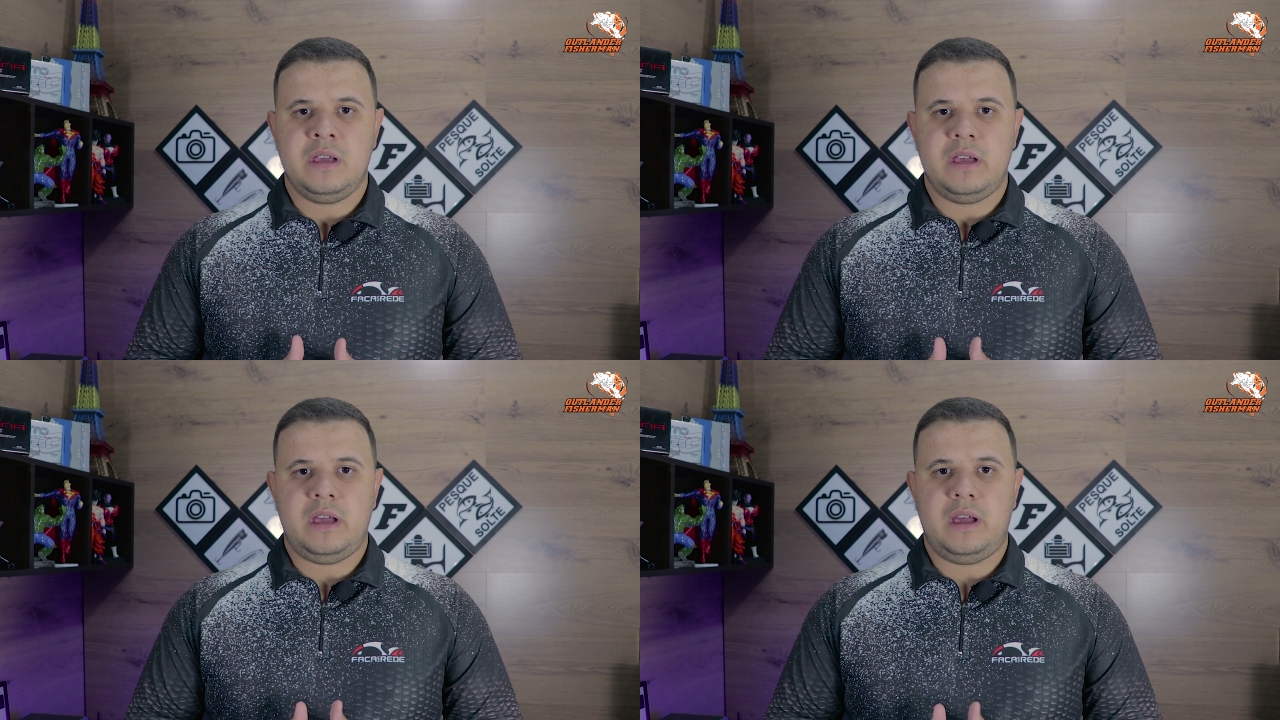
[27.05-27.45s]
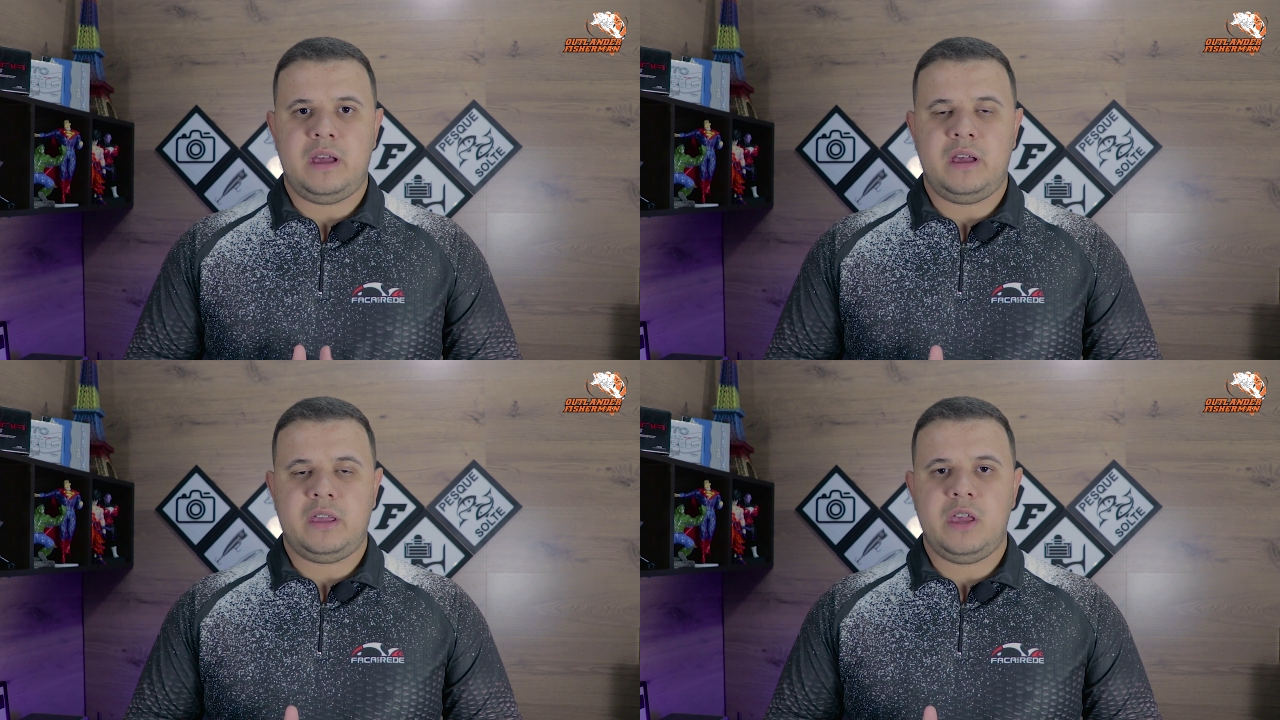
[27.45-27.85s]

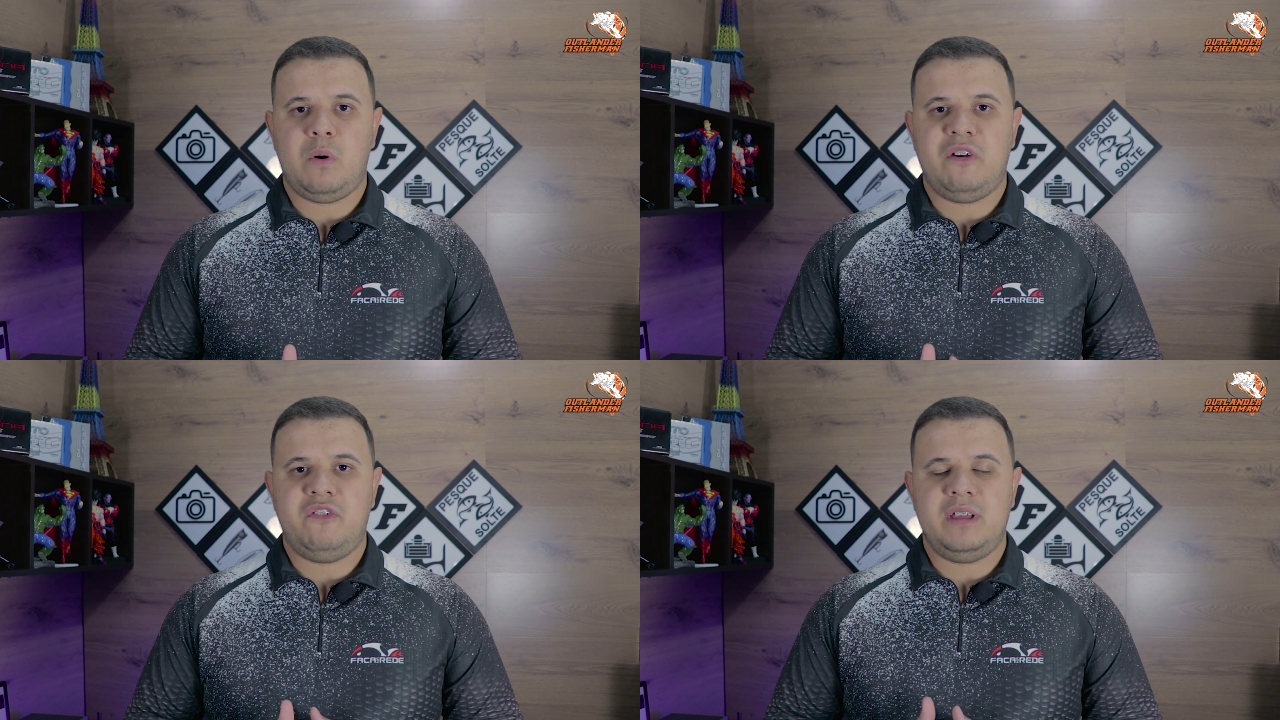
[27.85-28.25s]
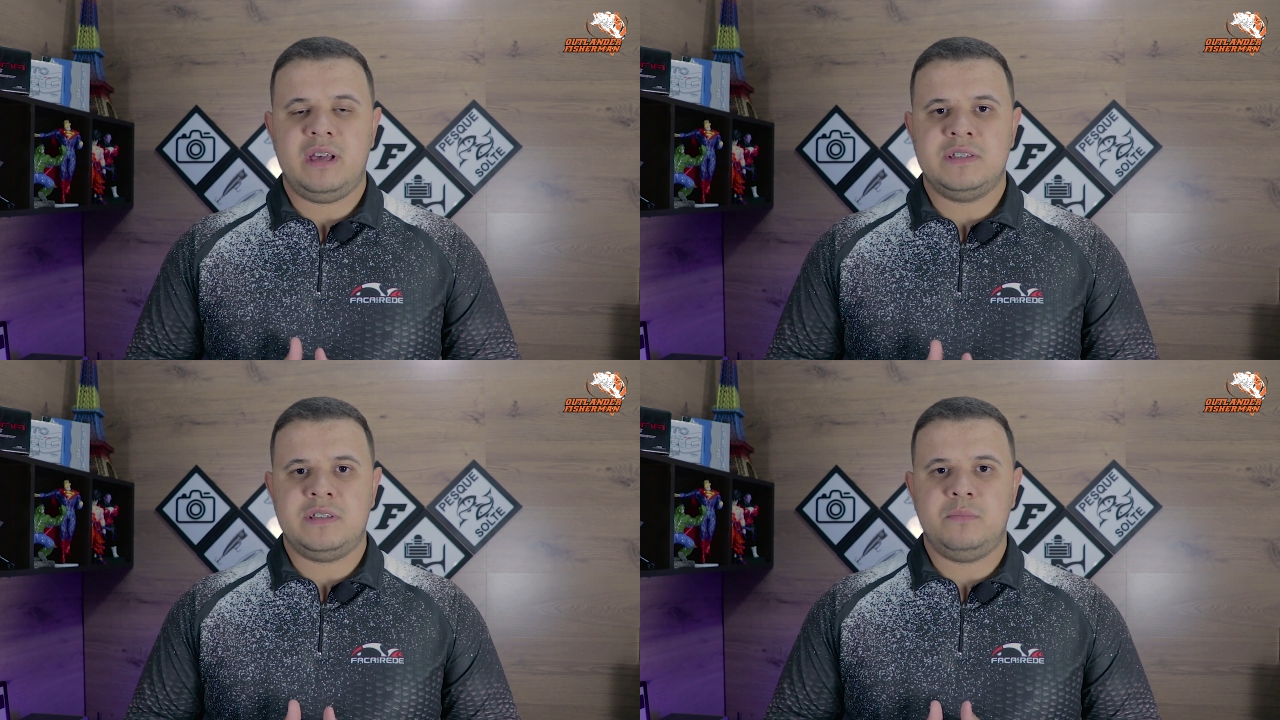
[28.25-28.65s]
é, que eu havia
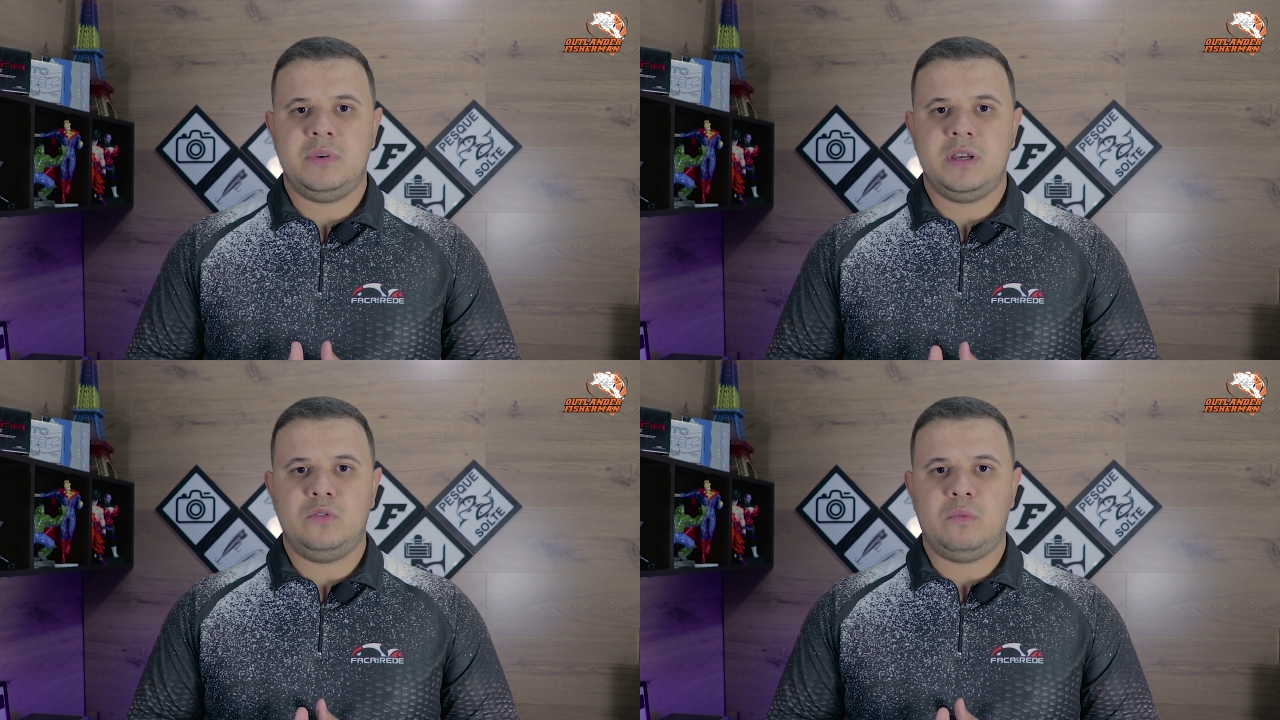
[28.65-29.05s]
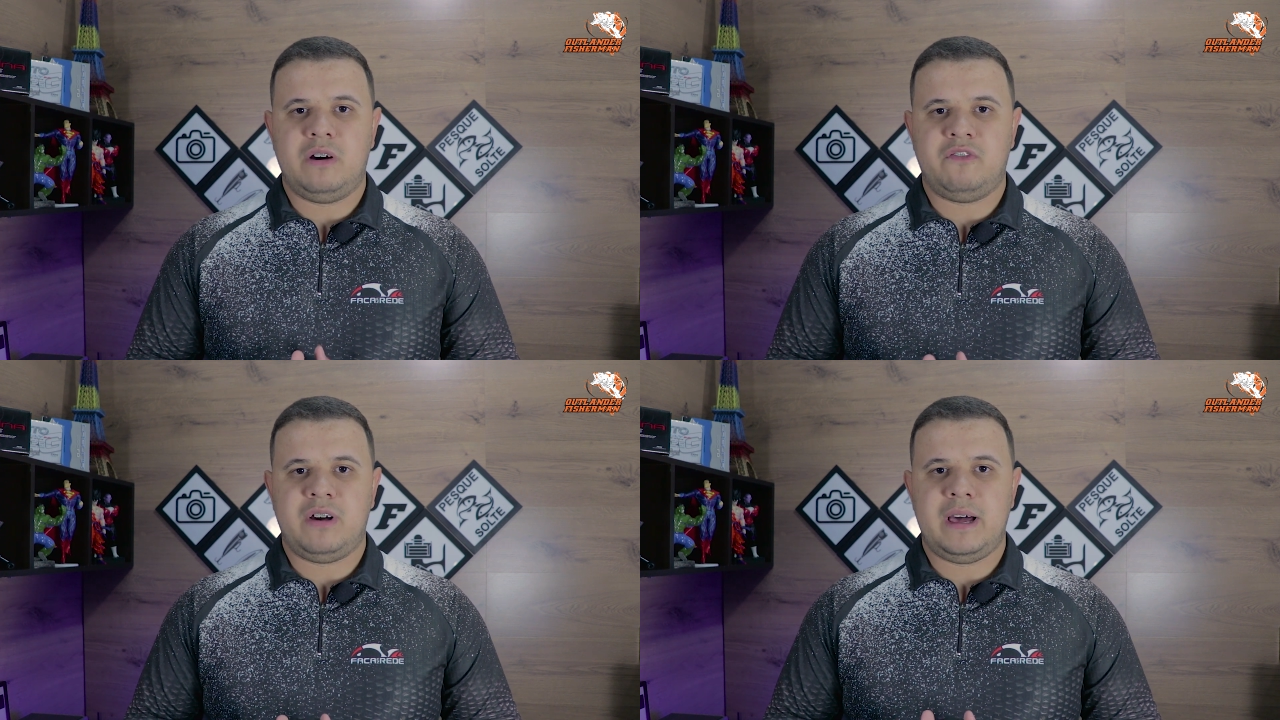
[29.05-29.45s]
recebido
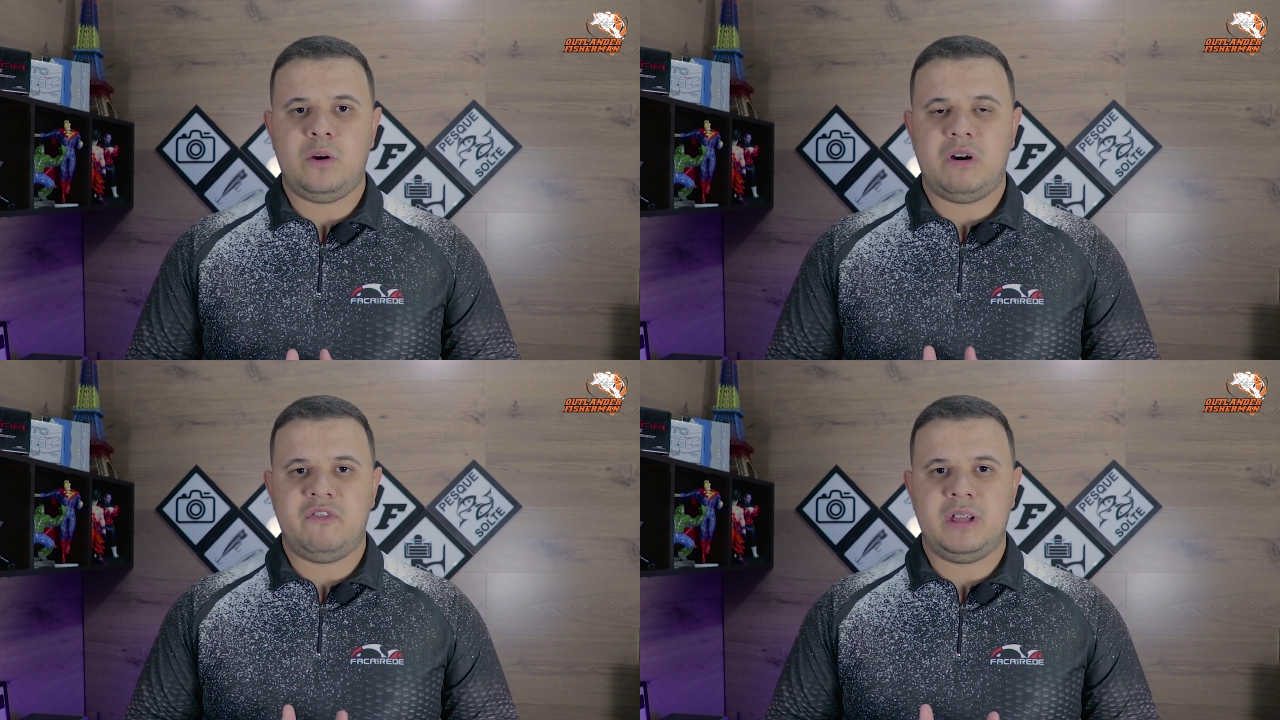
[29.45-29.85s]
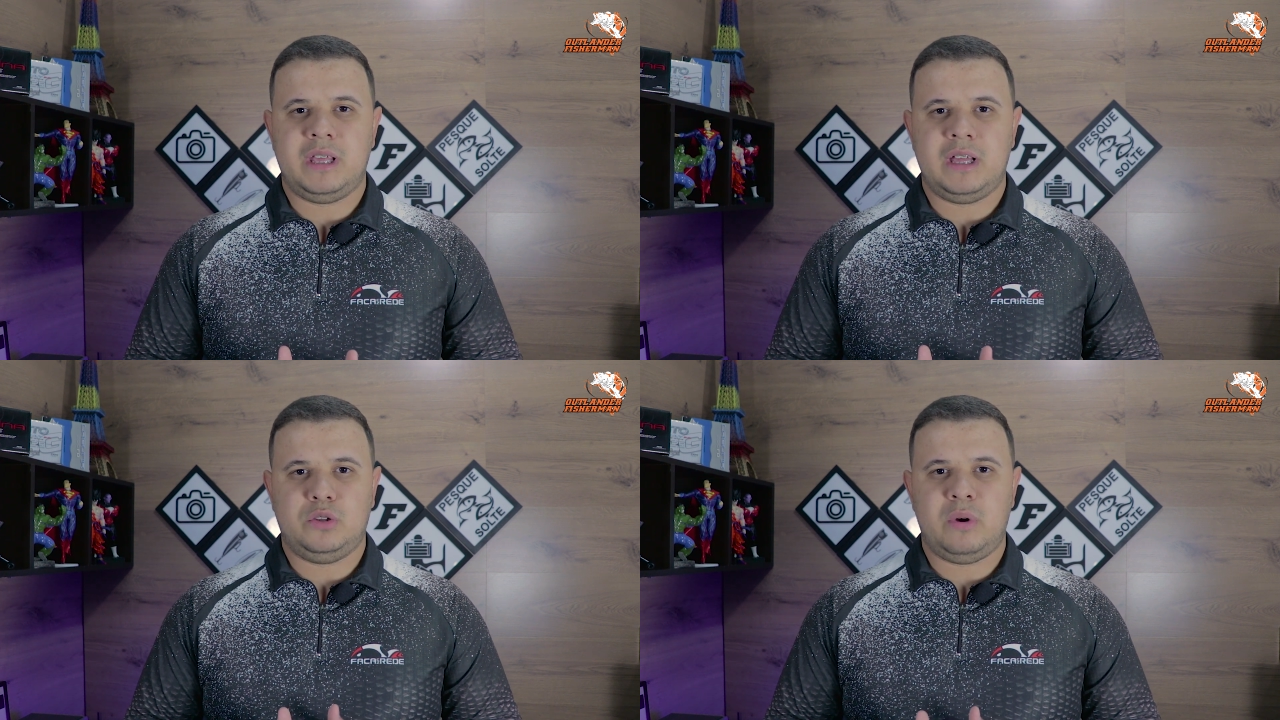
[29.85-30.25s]
uma vara, uma
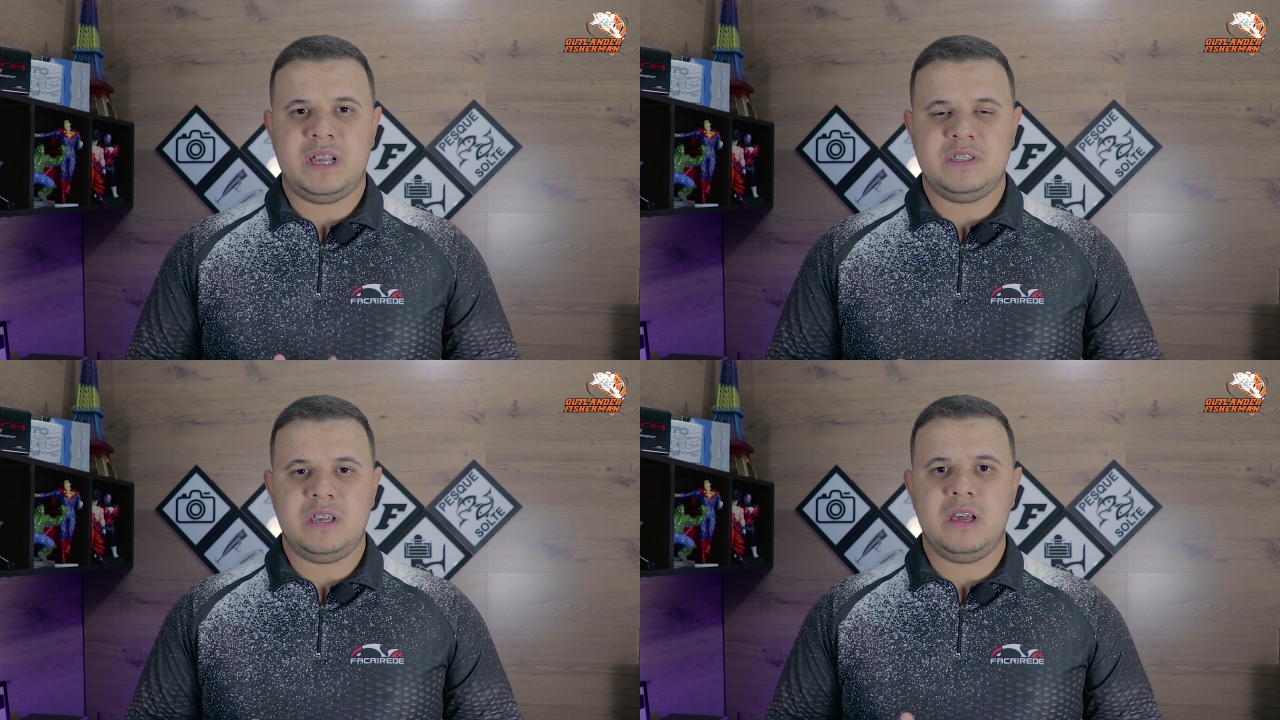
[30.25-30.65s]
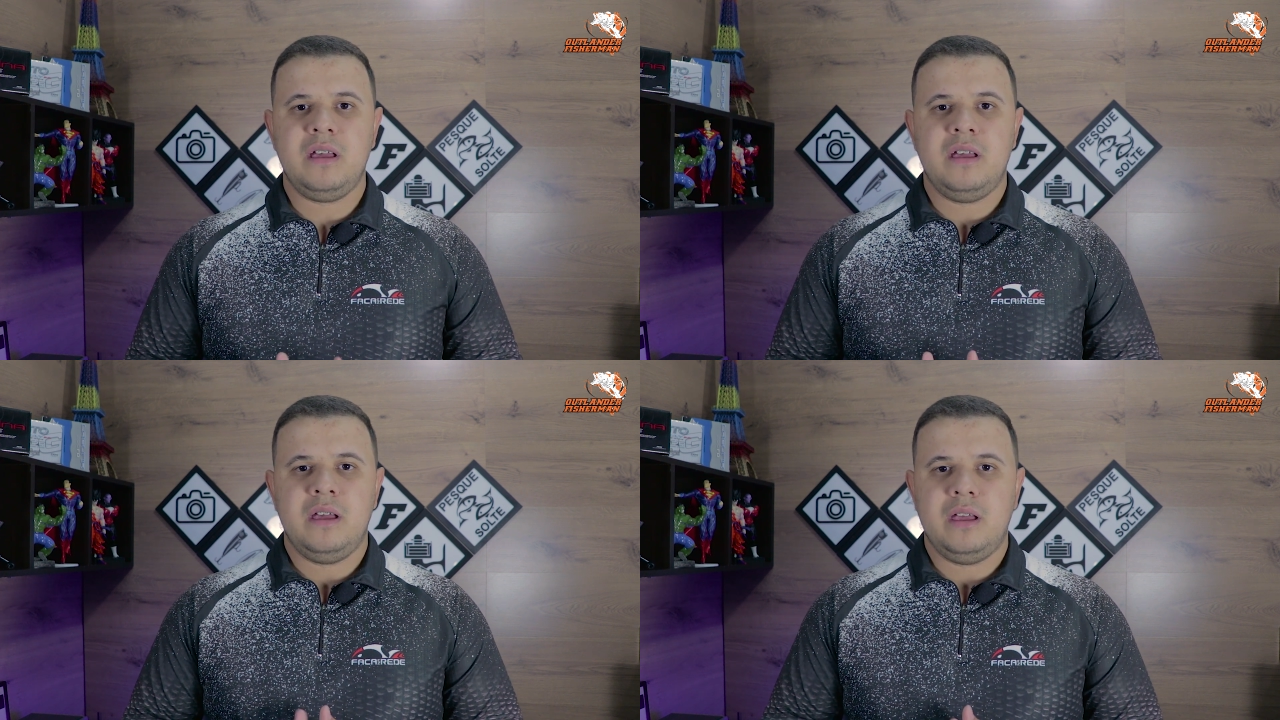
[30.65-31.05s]
Venator torresier